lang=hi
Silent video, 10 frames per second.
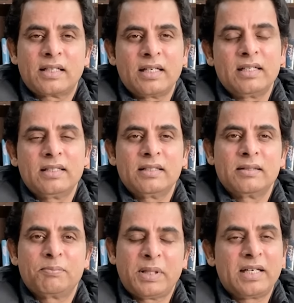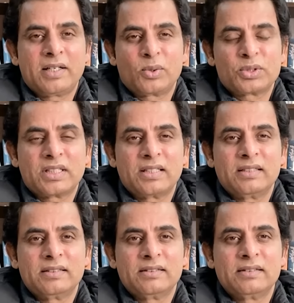कल पहला रोज़ा है
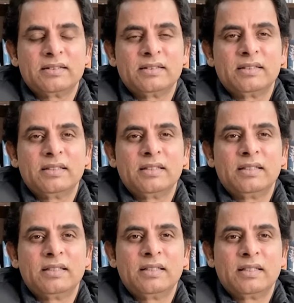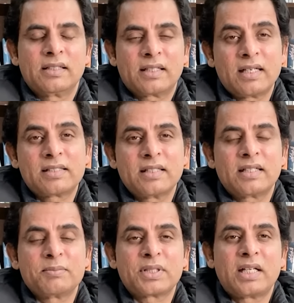कल से
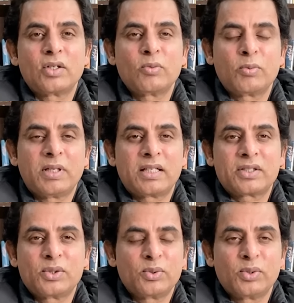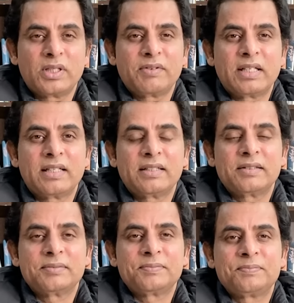रमज़ानमबारक शुरू होने वाला है
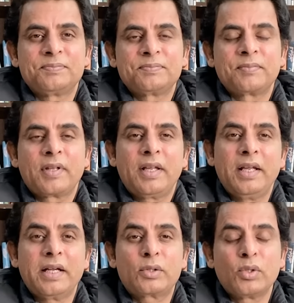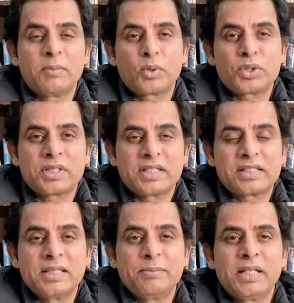एक तो हम खुश
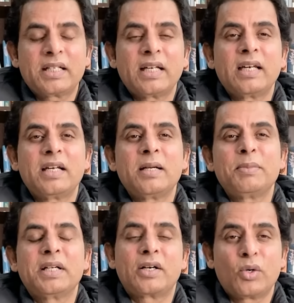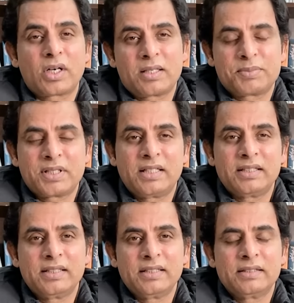नसीब हैं कि अल्लाह ने हमें एक और
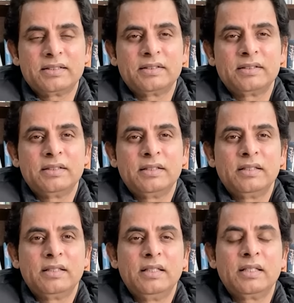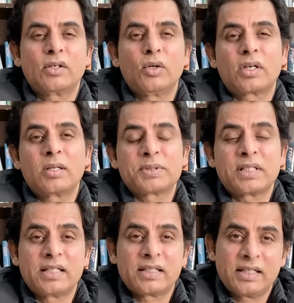रमज़ान दिया एक और
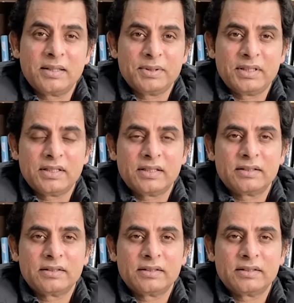रमज़ान करीम दिया